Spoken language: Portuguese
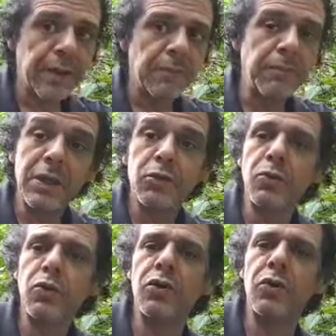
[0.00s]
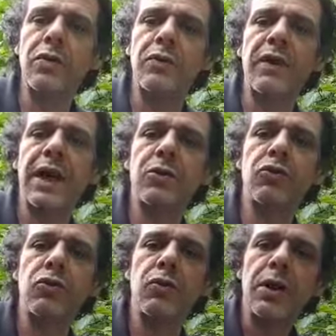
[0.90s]
Mesmo no seu
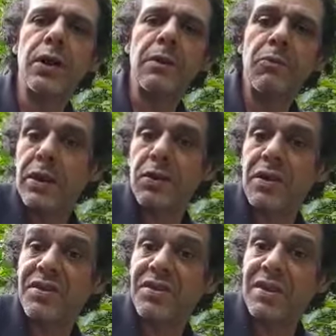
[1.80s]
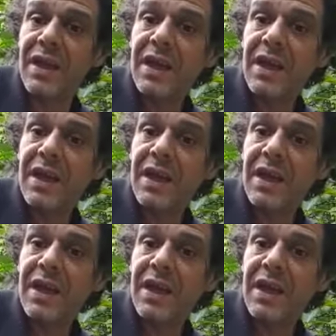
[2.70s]
universo, muitas vezes